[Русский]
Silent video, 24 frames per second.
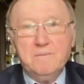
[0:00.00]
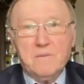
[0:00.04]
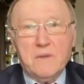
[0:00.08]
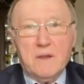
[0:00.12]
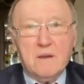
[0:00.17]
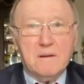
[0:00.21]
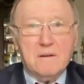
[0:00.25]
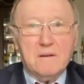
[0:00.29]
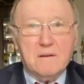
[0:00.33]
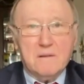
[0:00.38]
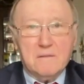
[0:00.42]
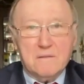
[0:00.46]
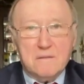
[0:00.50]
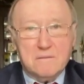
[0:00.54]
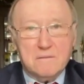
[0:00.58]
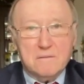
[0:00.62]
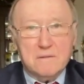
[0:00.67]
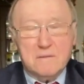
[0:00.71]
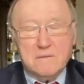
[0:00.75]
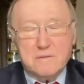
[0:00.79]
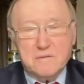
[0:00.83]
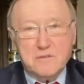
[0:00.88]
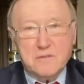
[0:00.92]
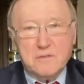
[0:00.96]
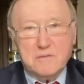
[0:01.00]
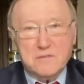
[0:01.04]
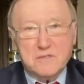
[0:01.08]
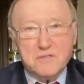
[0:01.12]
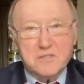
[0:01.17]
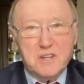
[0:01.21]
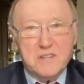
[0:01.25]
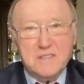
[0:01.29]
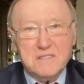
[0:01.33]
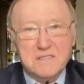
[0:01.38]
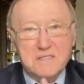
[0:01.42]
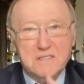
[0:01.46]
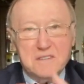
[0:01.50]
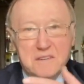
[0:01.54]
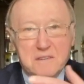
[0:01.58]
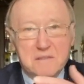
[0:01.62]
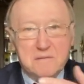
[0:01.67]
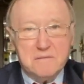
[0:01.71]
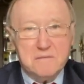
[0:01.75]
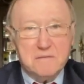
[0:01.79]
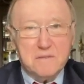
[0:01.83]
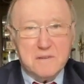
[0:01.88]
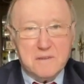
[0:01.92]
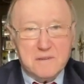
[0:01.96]
э, в жизни,
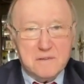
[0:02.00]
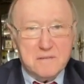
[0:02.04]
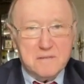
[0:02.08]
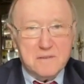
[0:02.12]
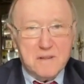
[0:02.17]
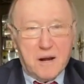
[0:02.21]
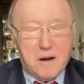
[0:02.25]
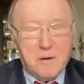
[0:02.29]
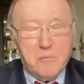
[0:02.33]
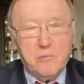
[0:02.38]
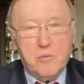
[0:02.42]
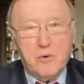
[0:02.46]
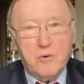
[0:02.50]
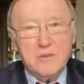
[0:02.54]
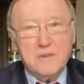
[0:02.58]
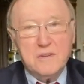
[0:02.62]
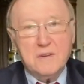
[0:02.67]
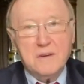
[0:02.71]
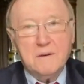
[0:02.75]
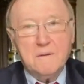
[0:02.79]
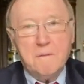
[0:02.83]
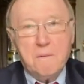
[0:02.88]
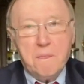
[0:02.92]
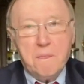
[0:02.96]
в, на работе,